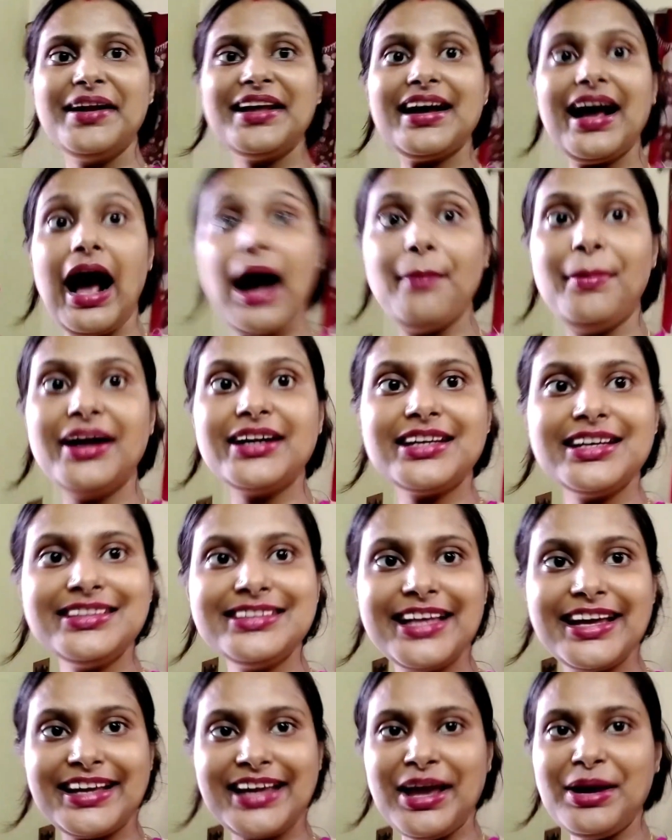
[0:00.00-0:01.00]
মানে
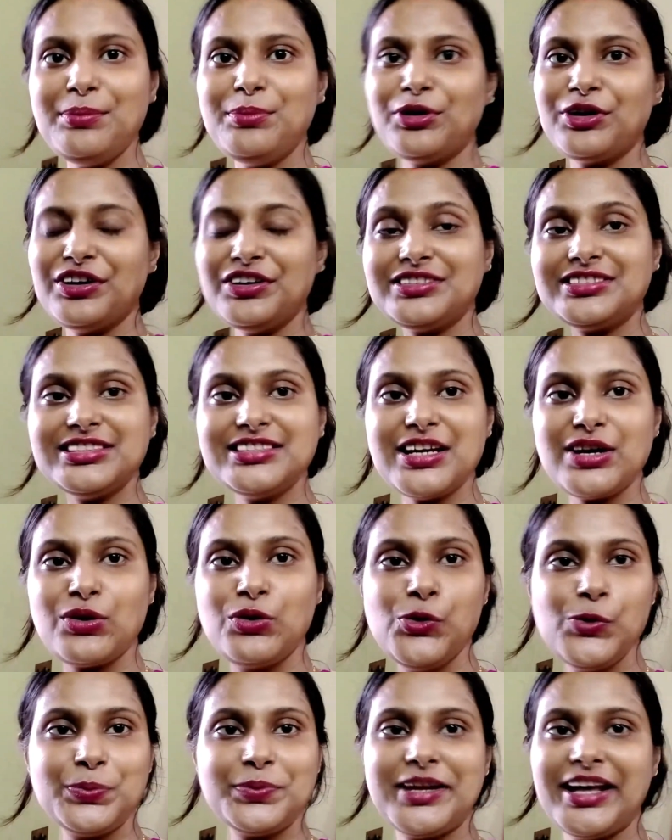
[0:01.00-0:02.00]
খাবারটা দেখেই মনে হচ্ছে যে
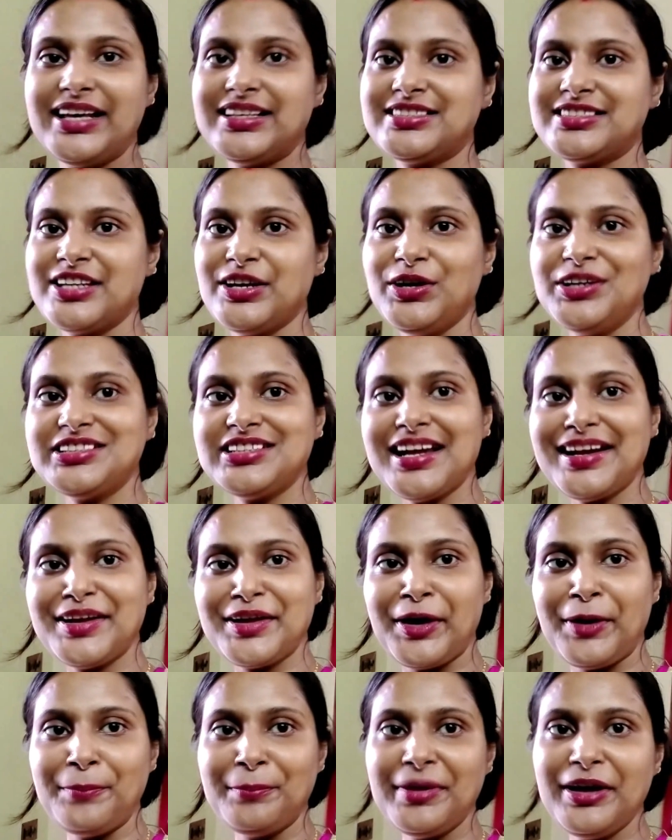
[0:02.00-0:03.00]
খুব টেস্টি হয়েছে
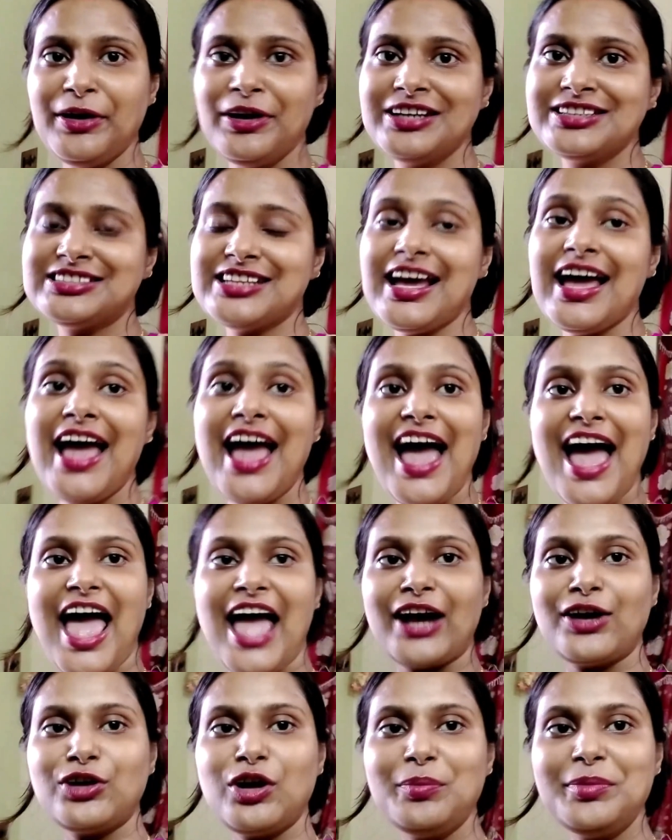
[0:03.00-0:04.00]
আর ইয়াম্মি হয়েছে
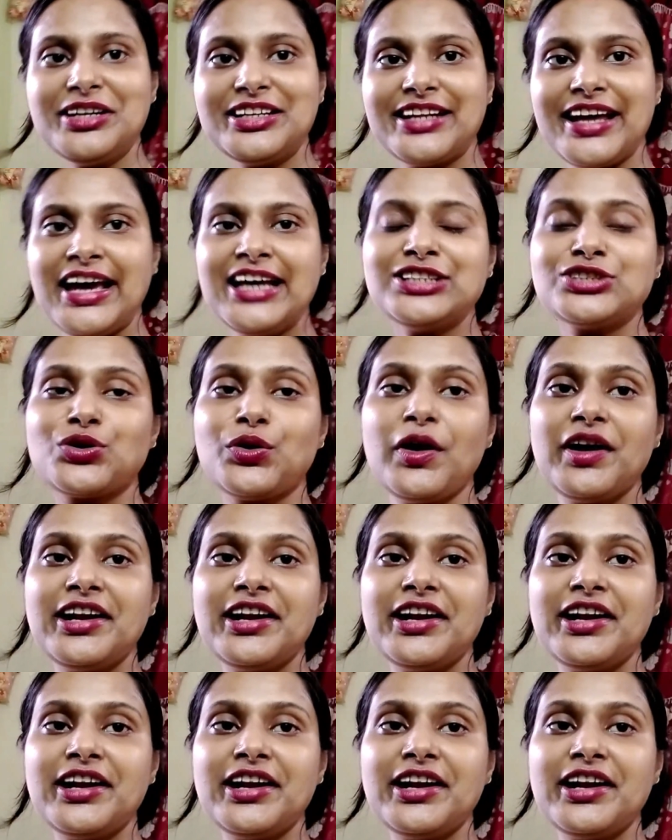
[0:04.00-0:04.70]
এখন আমি টেস্ট